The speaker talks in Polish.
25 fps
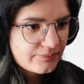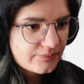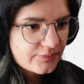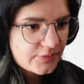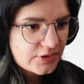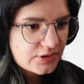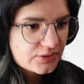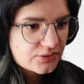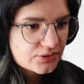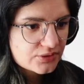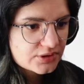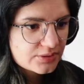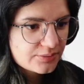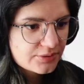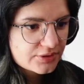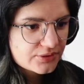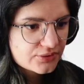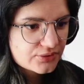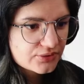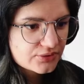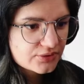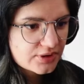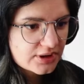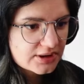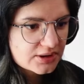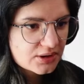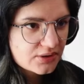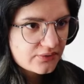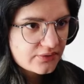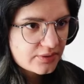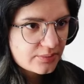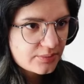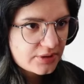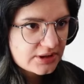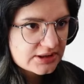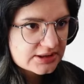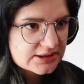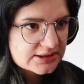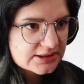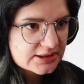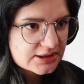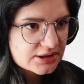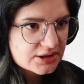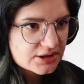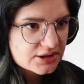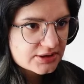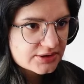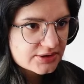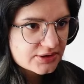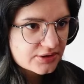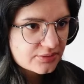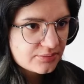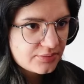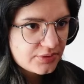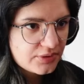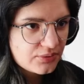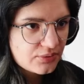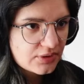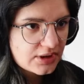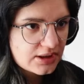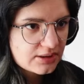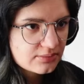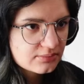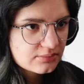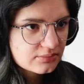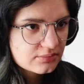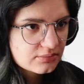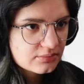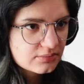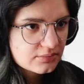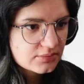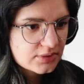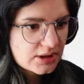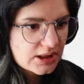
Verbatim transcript: Już sobie to dodatkowe miejsce jeszcze zrobiłam.